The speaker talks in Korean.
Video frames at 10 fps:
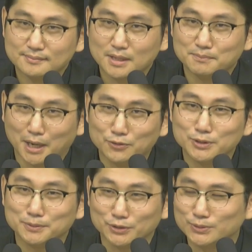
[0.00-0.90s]

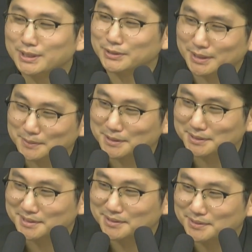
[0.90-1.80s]
바울이
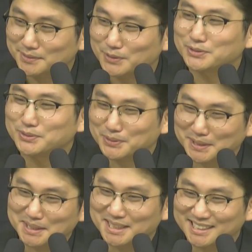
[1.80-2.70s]
변호사였다면 고린도
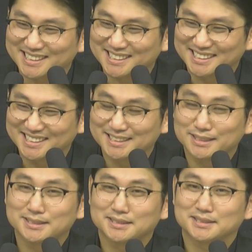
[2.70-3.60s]
교회에
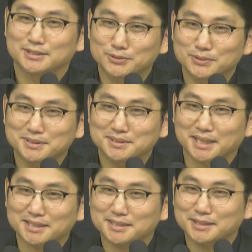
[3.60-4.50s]
디도는
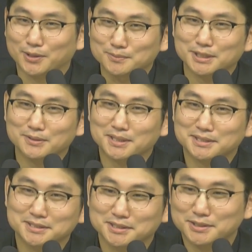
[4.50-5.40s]
약간의 검사와
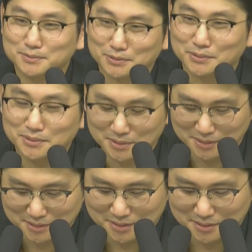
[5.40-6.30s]
같은 느낌으로
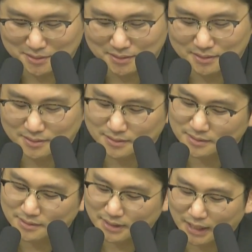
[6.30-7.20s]

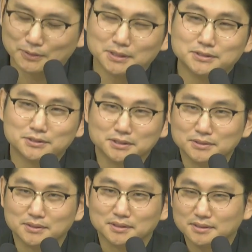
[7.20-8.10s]
객관적
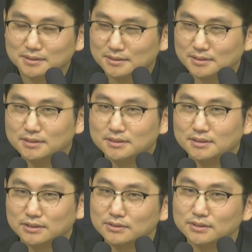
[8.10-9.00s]
증거, 이들이
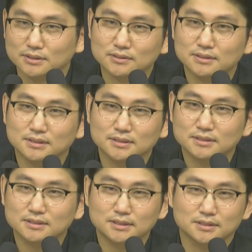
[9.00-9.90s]
이런
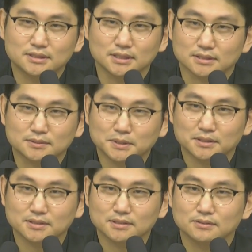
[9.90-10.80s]
일이 있지
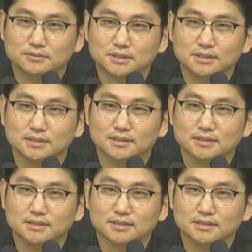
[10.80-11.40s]
않습니까? 그들 가운데